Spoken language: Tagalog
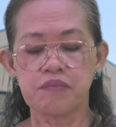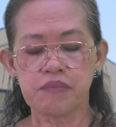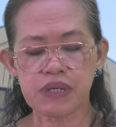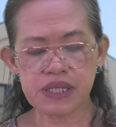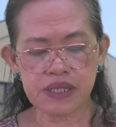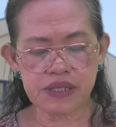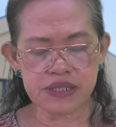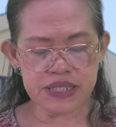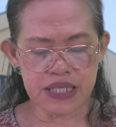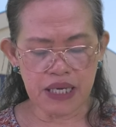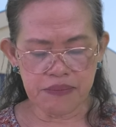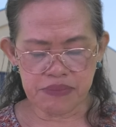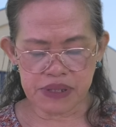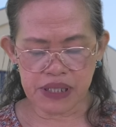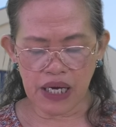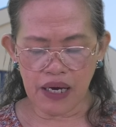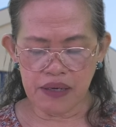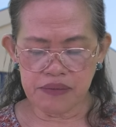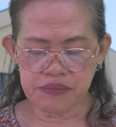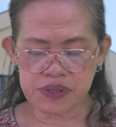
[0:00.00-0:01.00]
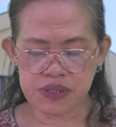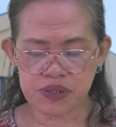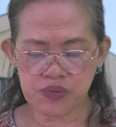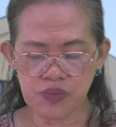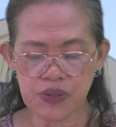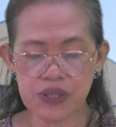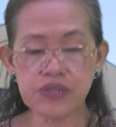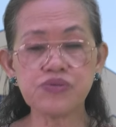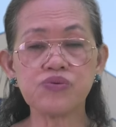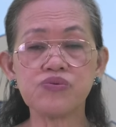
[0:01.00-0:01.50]
But sometimes
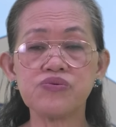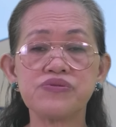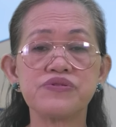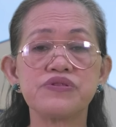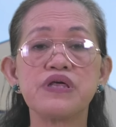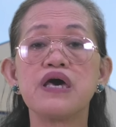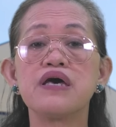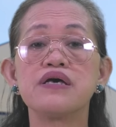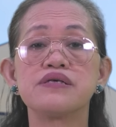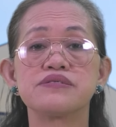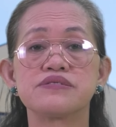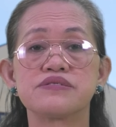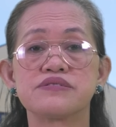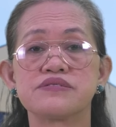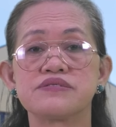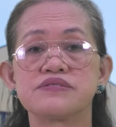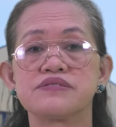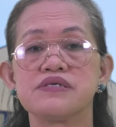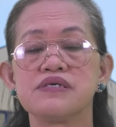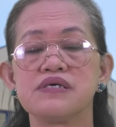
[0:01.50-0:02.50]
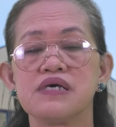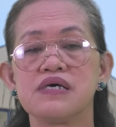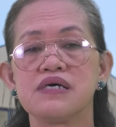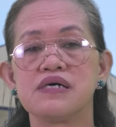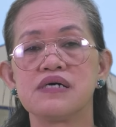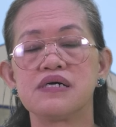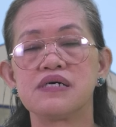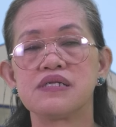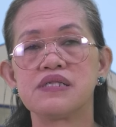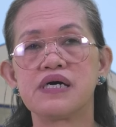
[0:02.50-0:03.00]
we do things
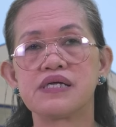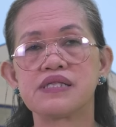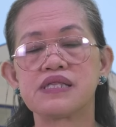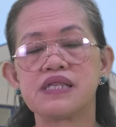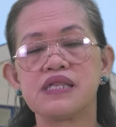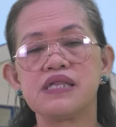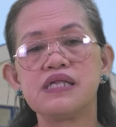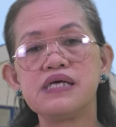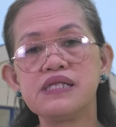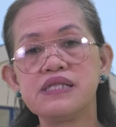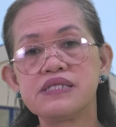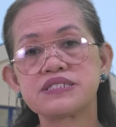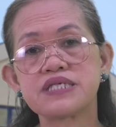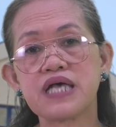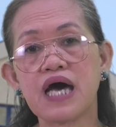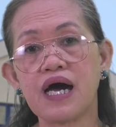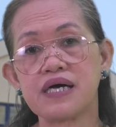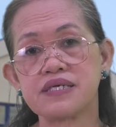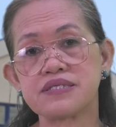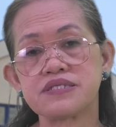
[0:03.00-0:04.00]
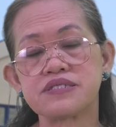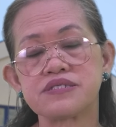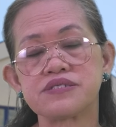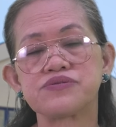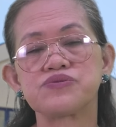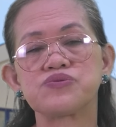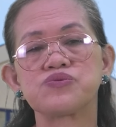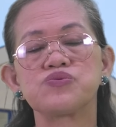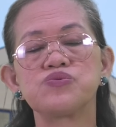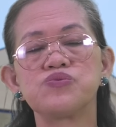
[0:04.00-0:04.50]
that leads us
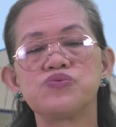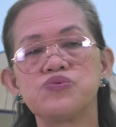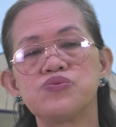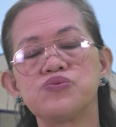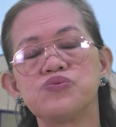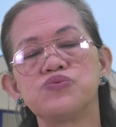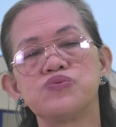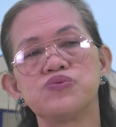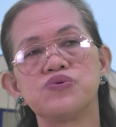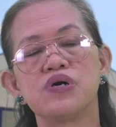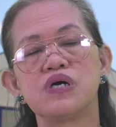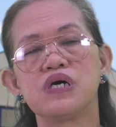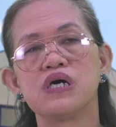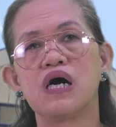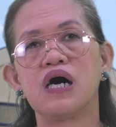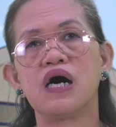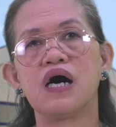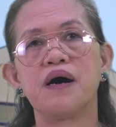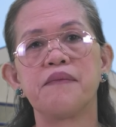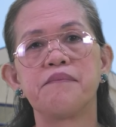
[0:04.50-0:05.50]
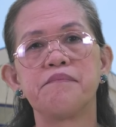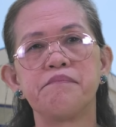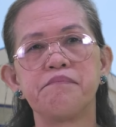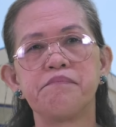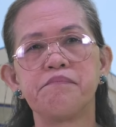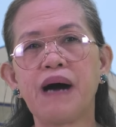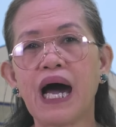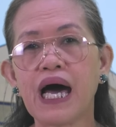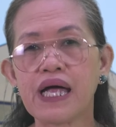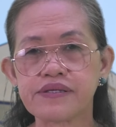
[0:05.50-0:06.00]
to uh,
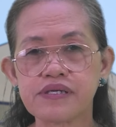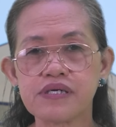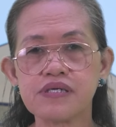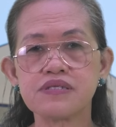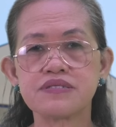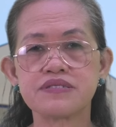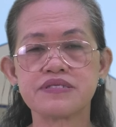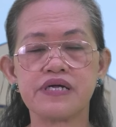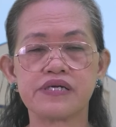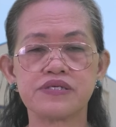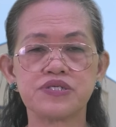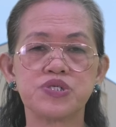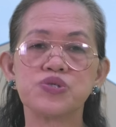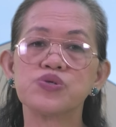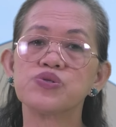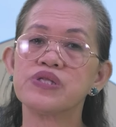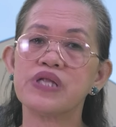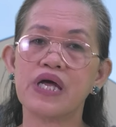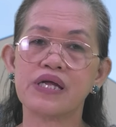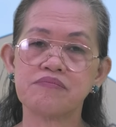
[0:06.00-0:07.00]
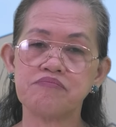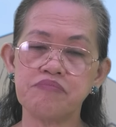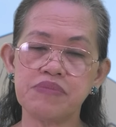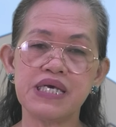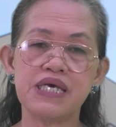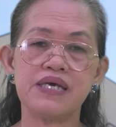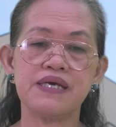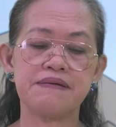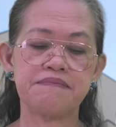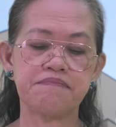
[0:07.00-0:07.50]
battles that should not
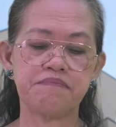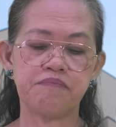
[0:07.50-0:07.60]
be.